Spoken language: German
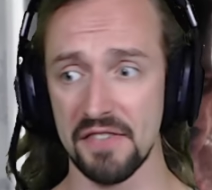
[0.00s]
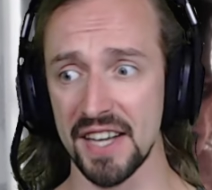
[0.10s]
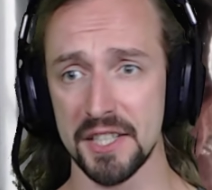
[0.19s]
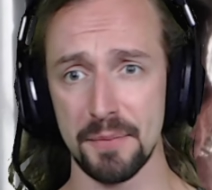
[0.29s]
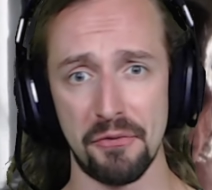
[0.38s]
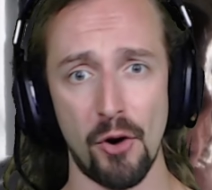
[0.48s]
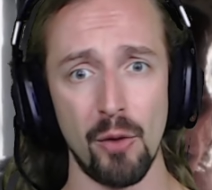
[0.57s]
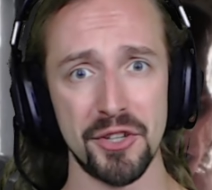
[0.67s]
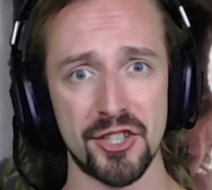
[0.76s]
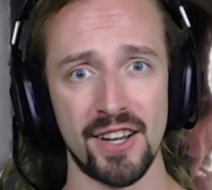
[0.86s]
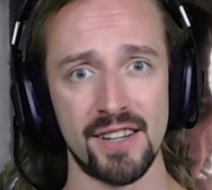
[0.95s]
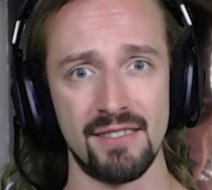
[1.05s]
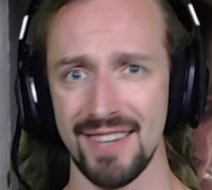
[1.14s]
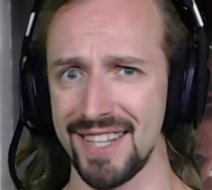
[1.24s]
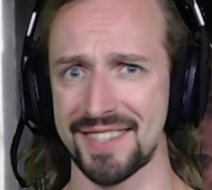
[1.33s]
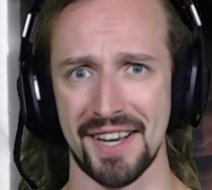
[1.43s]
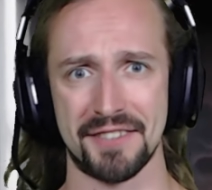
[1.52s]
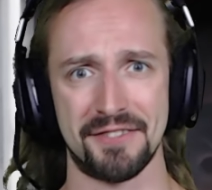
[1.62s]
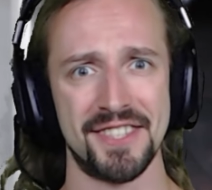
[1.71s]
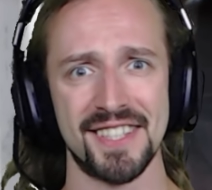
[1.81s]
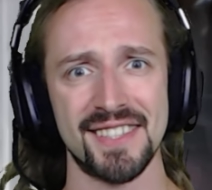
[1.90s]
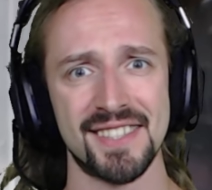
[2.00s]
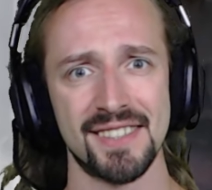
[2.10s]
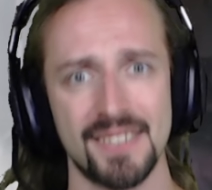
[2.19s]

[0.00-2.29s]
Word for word: werde ich es mir vorbestellen. Ich sag's, wie es ist.